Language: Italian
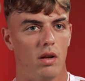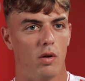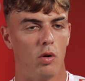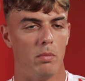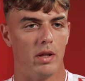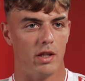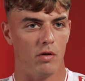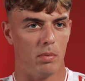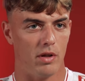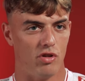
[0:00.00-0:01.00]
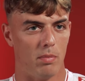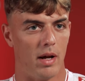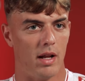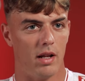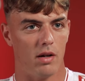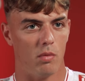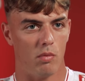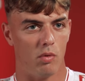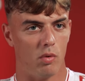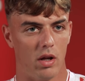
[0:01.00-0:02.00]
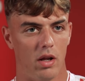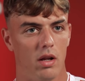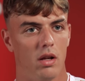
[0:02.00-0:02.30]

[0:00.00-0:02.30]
l'obiettivo principale comunque